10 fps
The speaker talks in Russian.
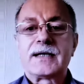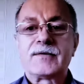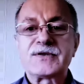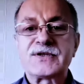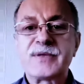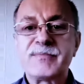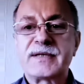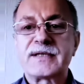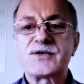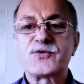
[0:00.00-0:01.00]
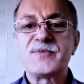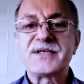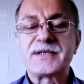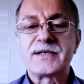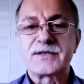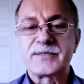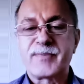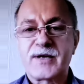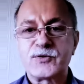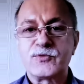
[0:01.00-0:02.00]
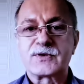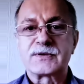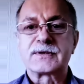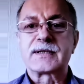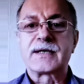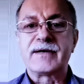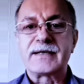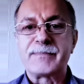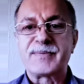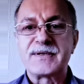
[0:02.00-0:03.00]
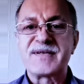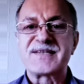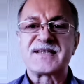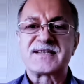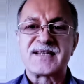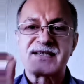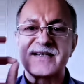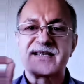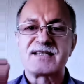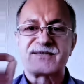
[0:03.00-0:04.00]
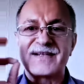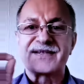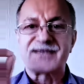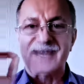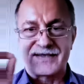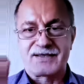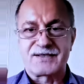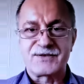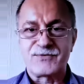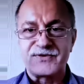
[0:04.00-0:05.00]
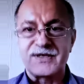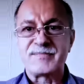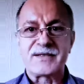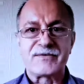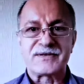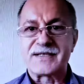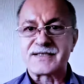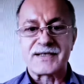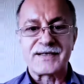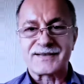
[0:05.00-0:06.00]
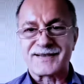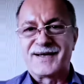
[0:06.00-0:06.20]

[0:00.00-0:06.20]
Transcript: В общем, ребят, изумительнейший продукт. Говоря по-немецки, das из фантастики. Живу в Германии 19 лет